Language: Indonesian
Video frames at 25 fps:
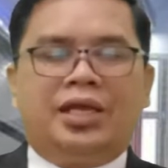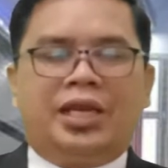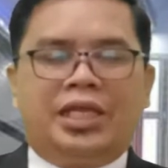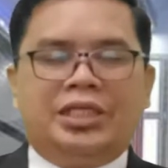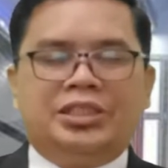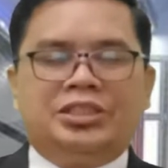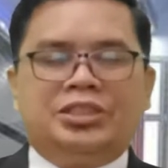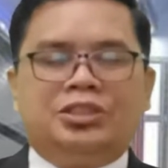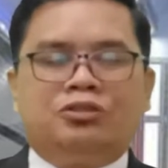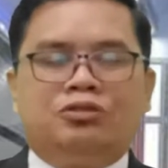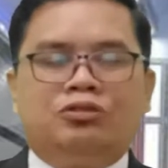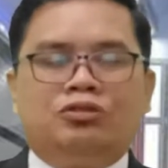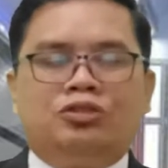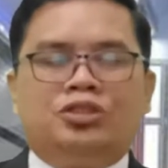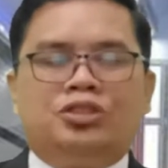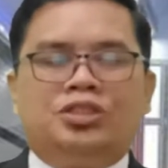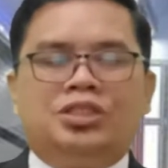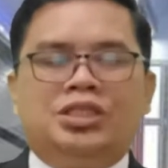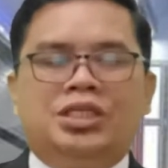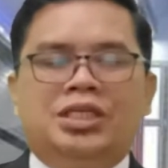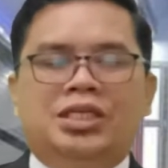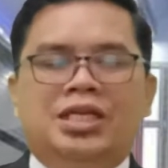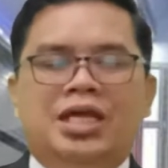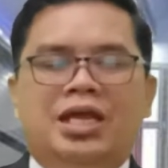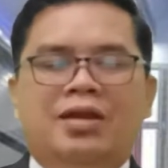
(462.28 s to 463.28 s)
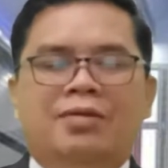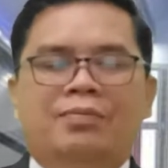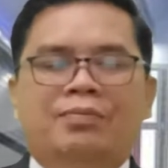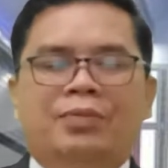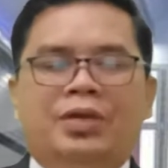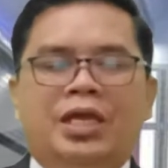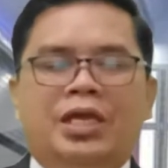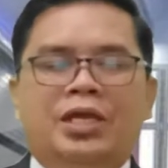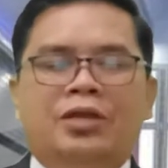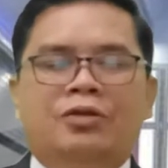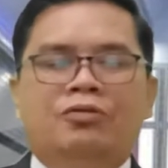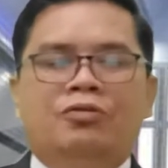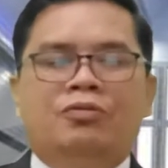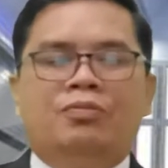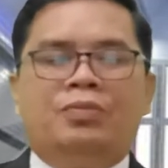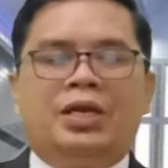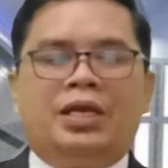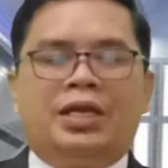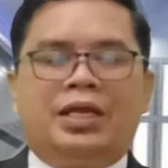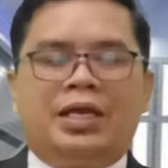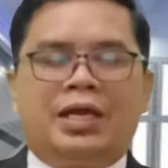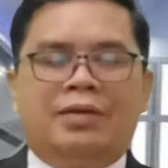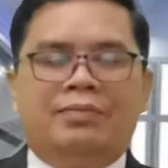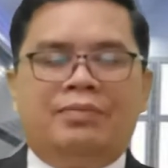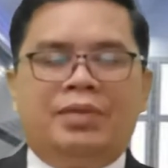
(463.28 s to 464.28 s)
Kristus di dalam
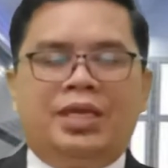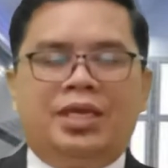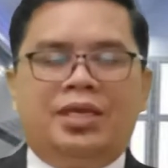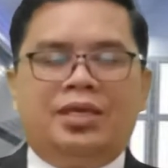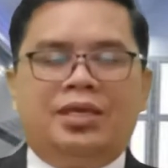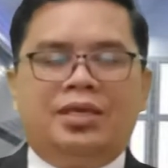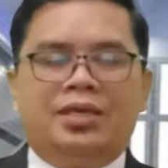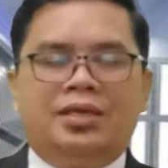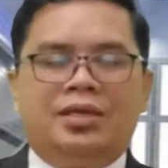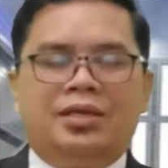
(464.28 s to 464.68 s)
kehidupan kami.